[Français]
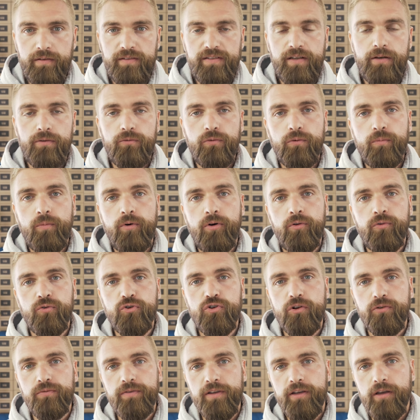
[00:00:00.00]
Salut tout le monde,
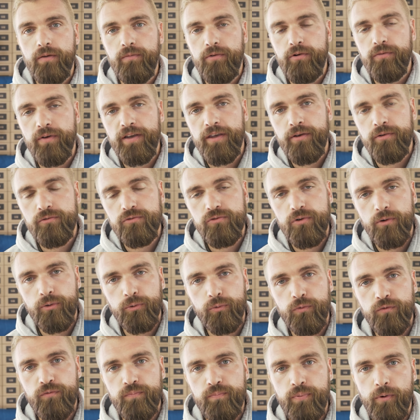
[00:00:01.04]
aujourd'hui comme vous le voyez on se
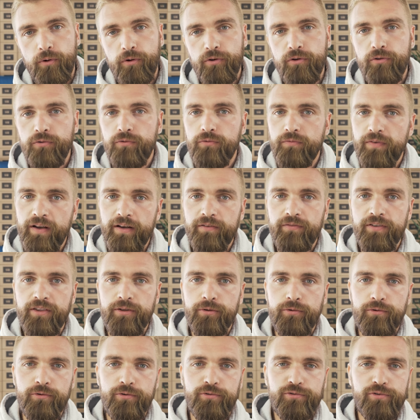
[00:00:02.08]
retrouve pour une nouvelle
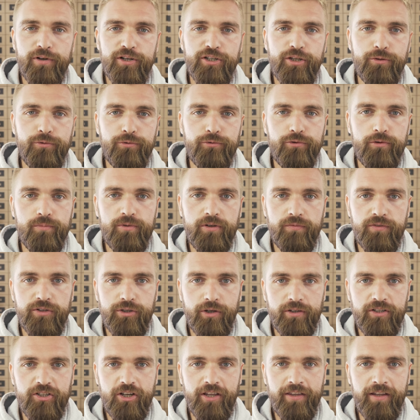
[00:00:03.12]
vidéo sur la chaîne YouTube The
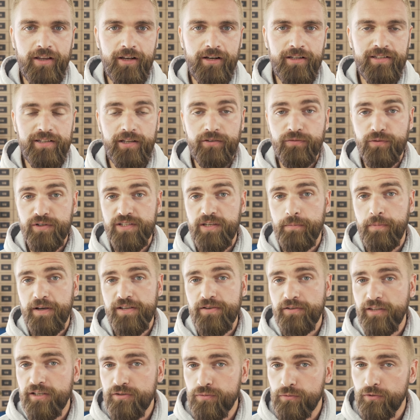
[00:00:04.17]
Fisher Channel, cette fois-ci
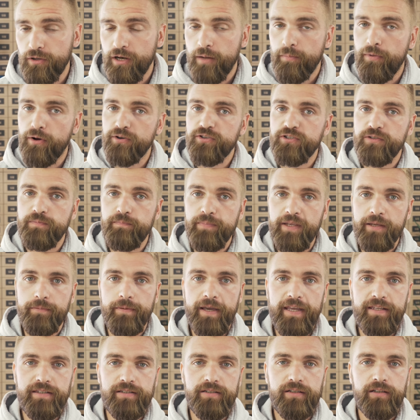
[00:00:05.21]
présentation de la box Big
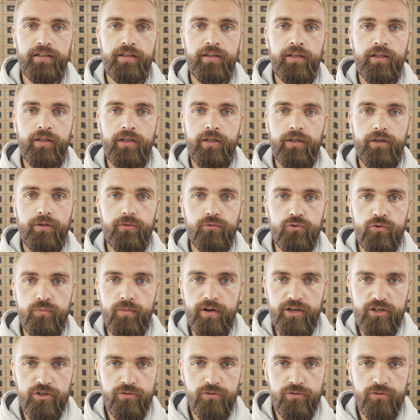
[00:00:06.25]
Bait du mois de